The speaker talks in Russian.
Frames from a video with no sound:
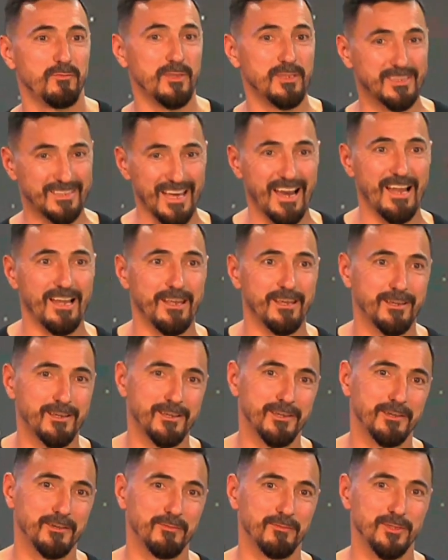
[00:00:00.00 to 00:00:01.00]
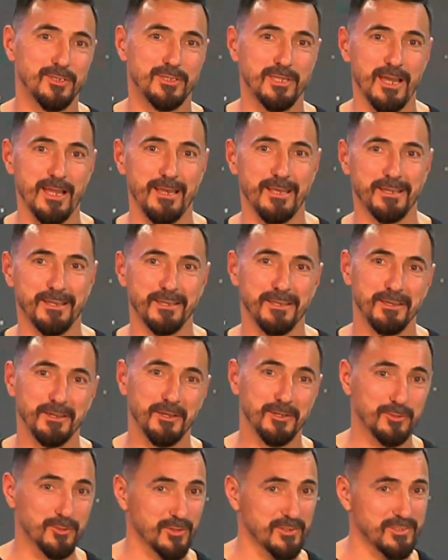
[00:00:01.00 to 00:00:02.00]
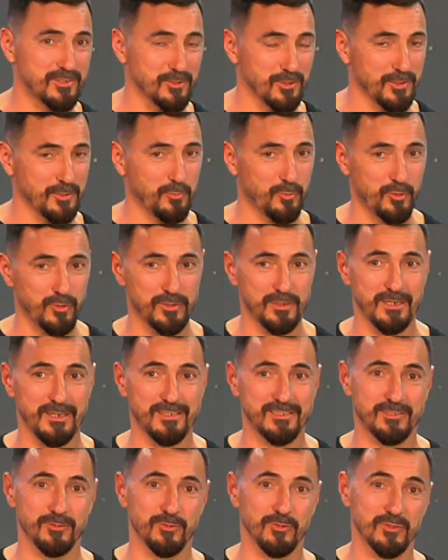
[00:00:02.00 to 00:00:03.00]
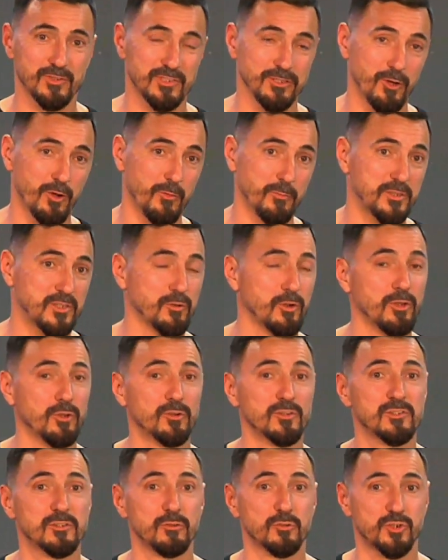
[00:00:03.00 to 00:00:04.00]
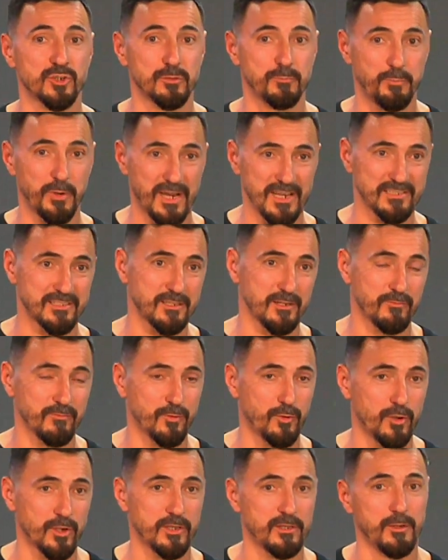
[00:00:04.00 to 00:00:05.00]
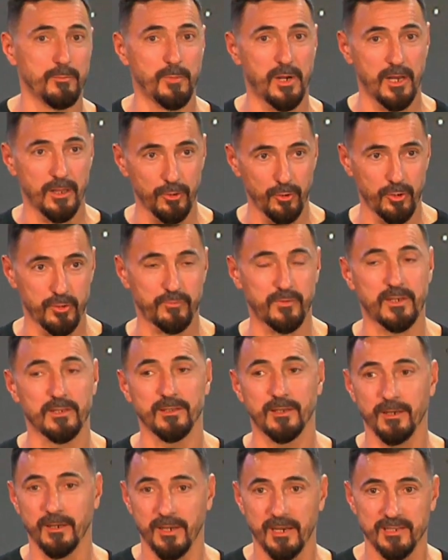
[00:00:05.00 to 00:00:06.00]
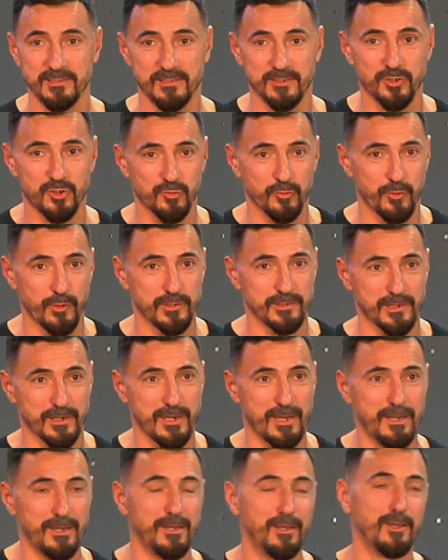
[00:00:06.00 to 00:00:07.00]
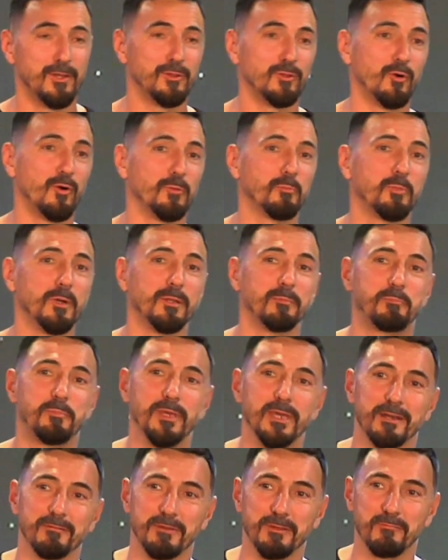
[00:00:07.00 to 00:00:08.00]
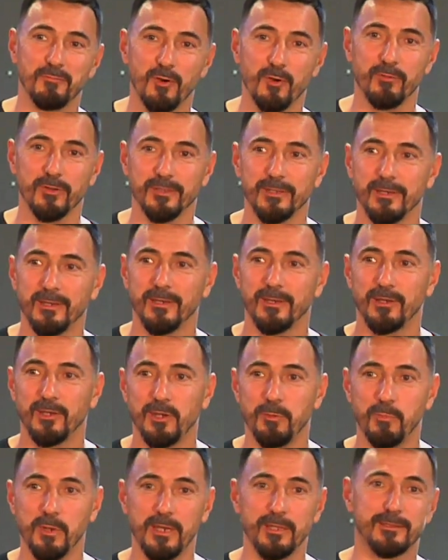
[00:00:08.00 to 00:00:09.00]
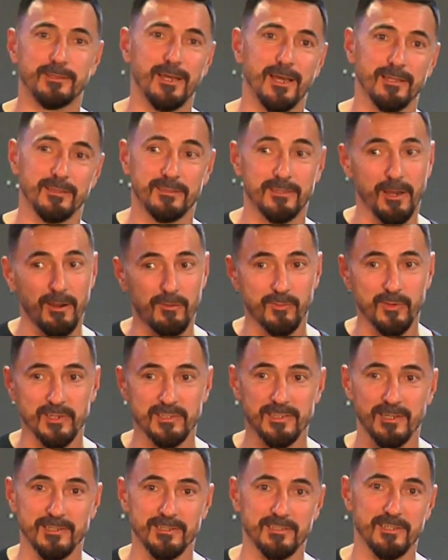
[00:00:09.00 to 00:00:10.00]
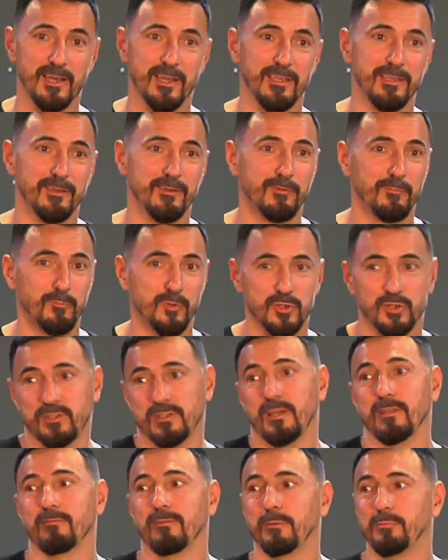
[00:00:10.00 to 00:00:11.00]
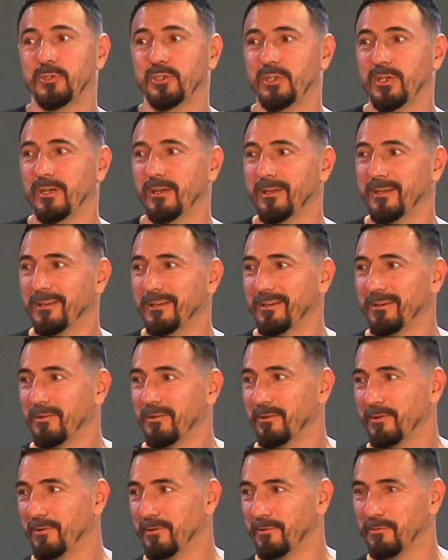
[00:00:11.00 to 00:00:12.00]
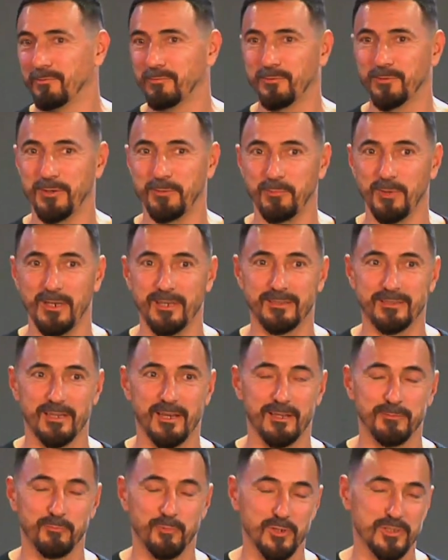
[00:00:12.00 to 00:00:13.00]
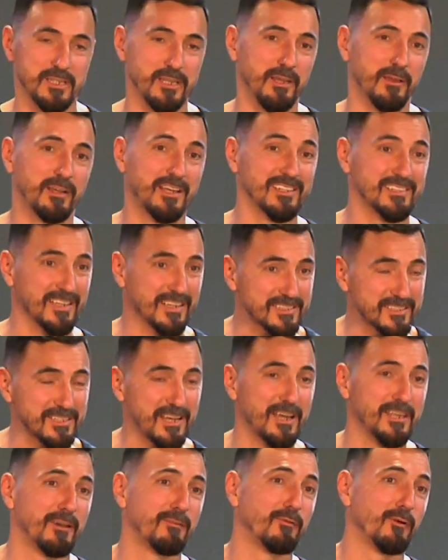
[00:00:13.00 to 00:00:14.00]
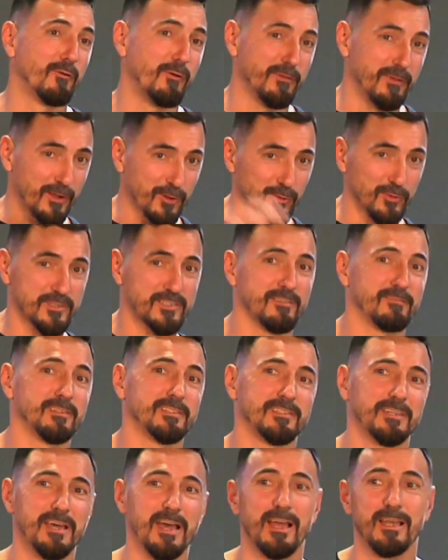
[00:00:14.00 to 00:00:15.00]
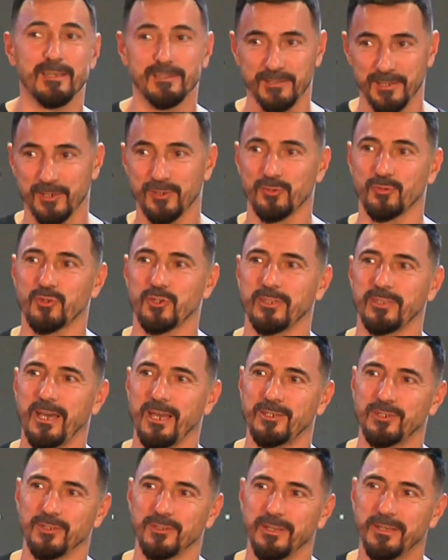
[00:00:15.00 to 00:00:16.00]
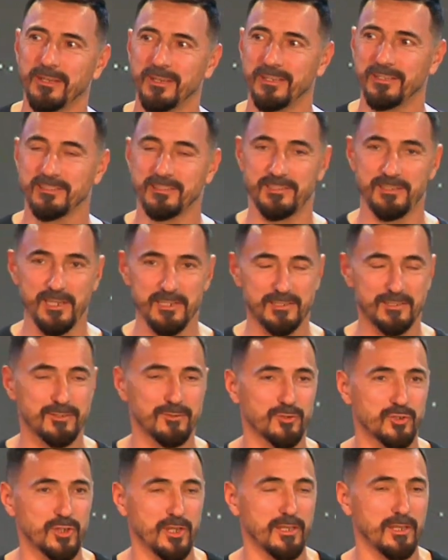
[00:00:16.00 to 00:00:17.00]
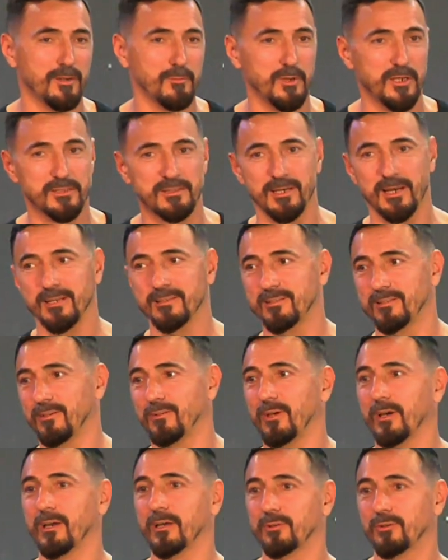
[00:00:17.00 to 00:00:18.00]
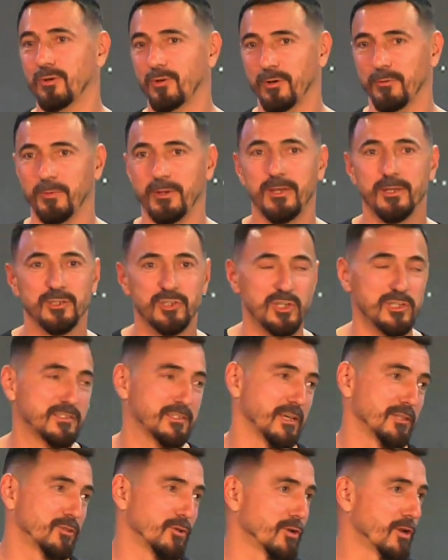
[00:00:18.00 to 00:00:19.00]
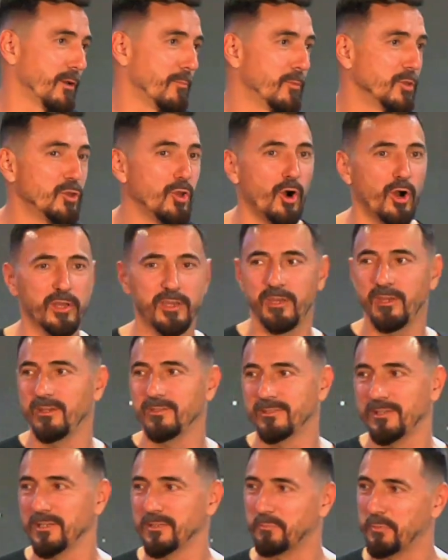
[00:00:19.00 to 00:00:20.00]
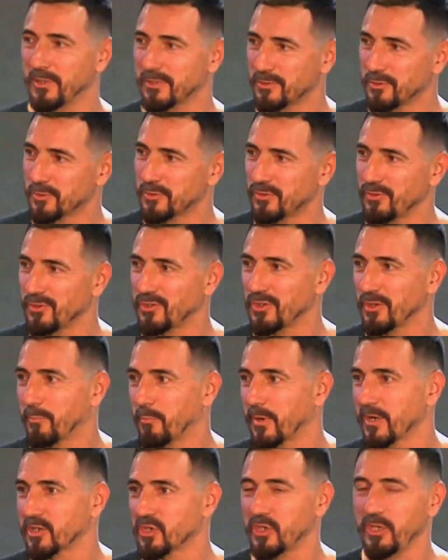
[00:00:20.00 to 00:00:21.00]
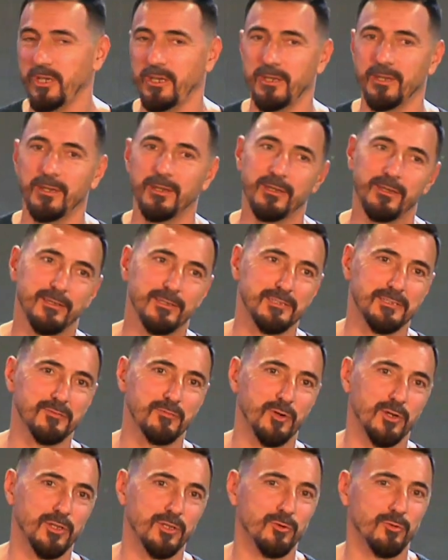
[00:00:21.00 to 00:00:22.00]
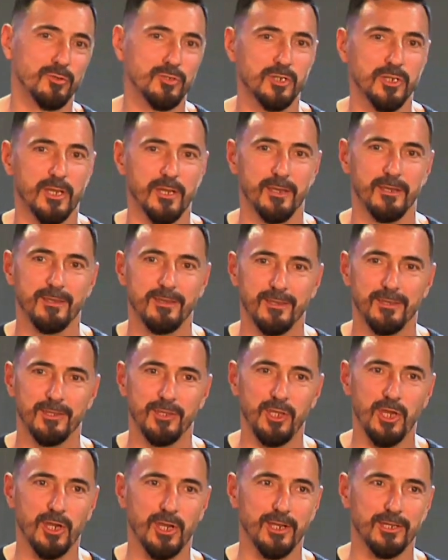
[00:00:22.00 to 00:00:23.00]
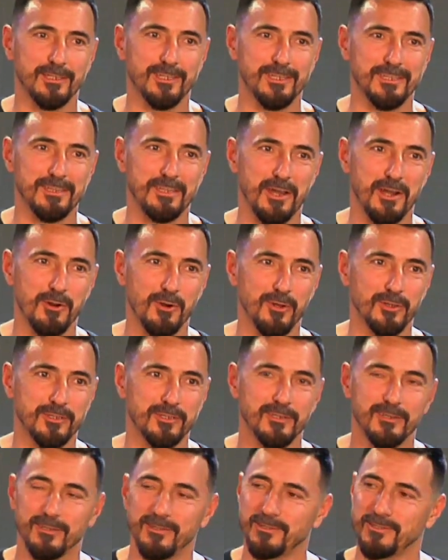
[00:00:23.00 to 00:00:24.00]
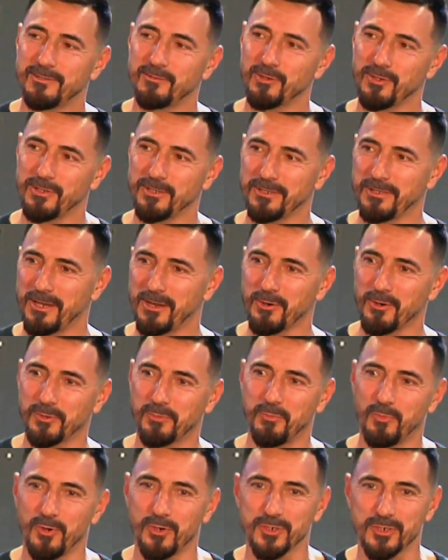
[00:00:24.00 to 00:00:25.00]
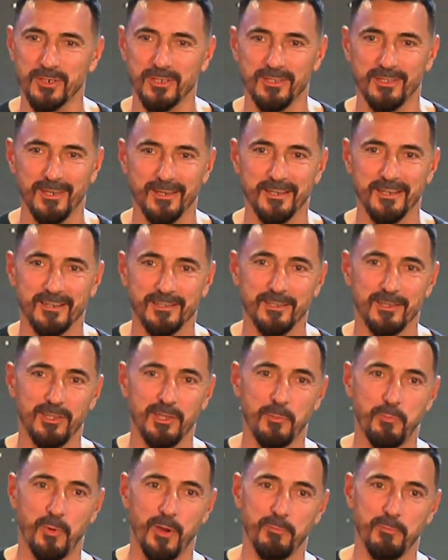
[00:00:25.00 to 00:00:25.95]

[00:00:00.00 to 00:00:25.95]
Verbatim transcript: Виталик. Виталик, который сегодня будет делиться но словом. Сегодня он служит пастором в городе Маалот, в конгрегации «Живой Израиль», но он был первый Вовин реабилитант там в Казахстане, можно сказать, вообще. Э, в реабилитант. После Казахстана Вова вернулся в Израиль и здесь уже начал здесь служение реабилитации, на котором, через которое многие здесь присутствующих прошли, и сегодня уже некогда не народ, сегодня народ Божий, некогда не